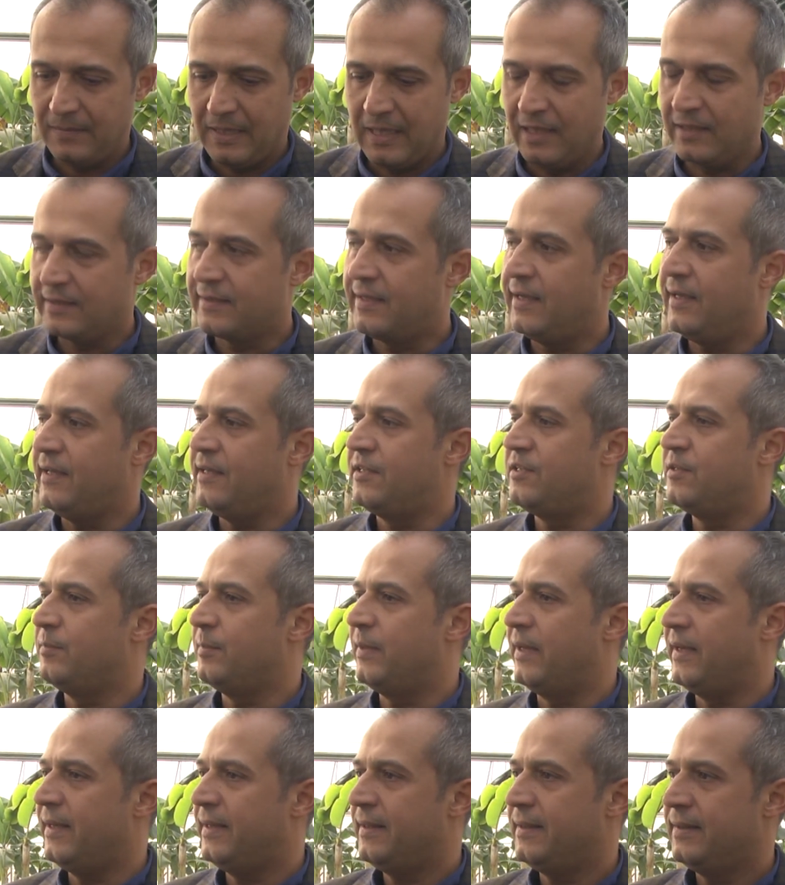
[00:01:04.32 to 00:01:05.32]
halk
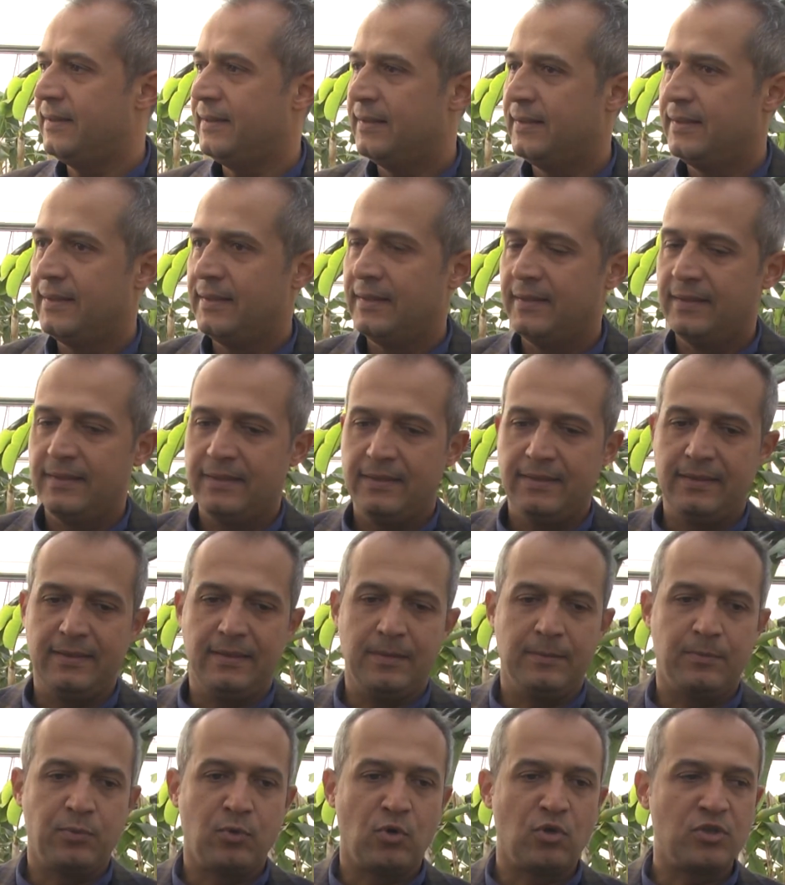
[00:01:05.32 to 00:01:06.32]
eğitime,
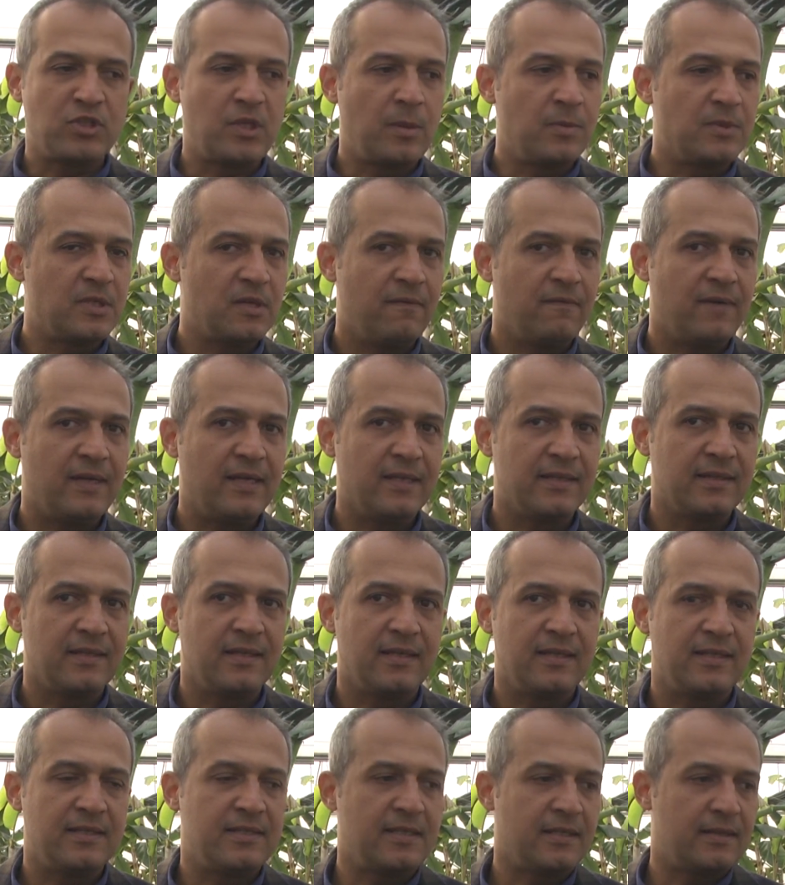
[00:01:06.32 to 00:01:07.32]
e, projemize
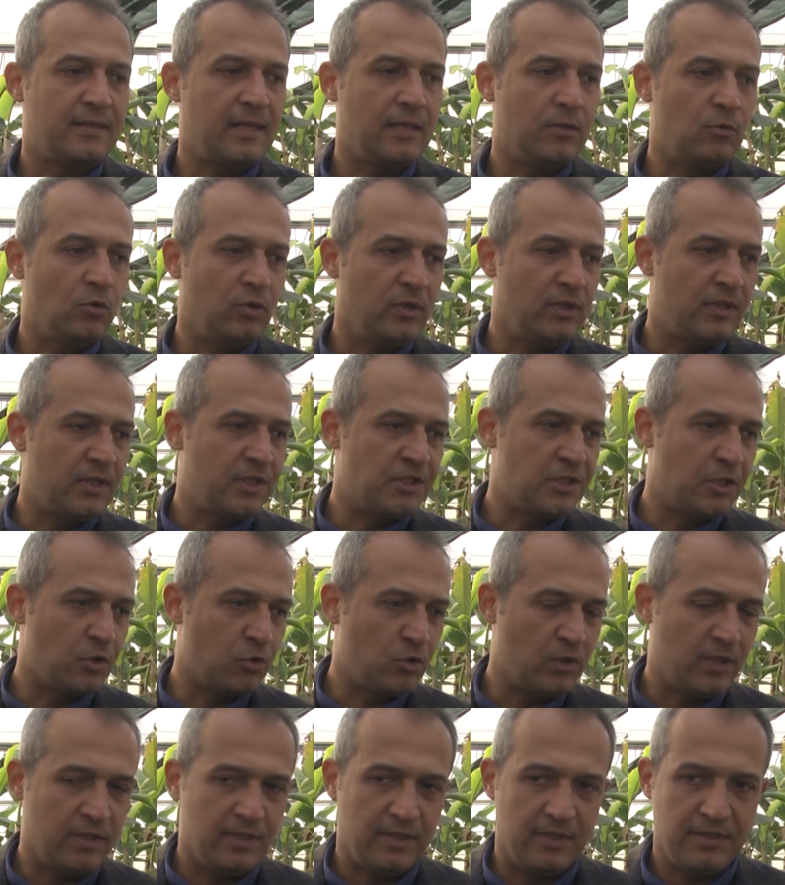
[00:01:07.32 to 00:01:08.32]
verdikleri destekten dolayı
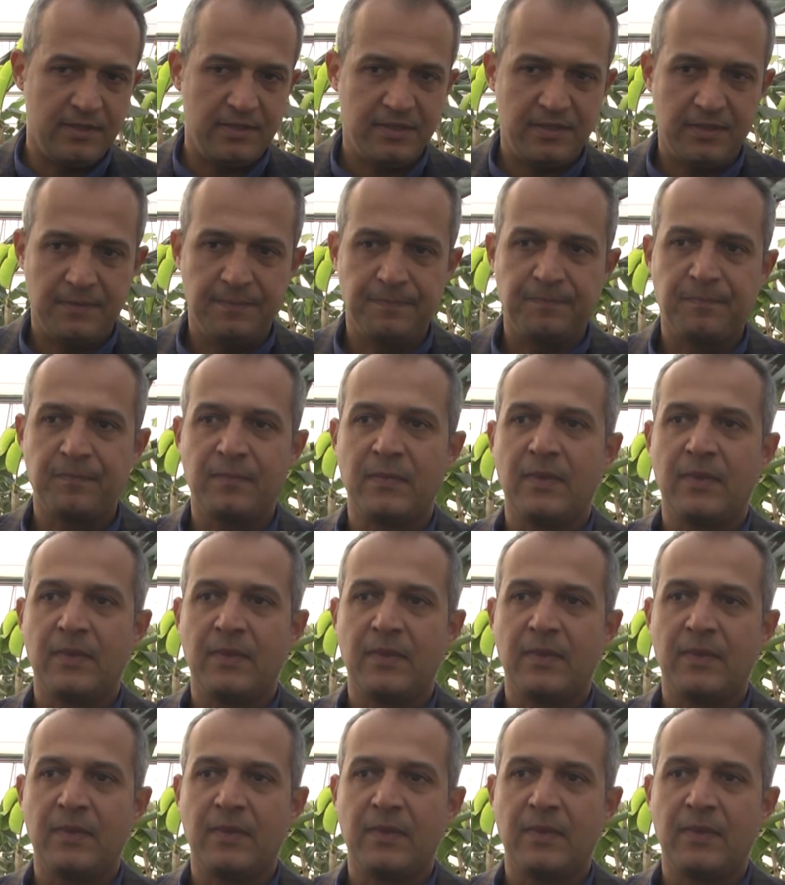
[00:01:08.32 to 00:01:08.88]
teşekkür ederiz.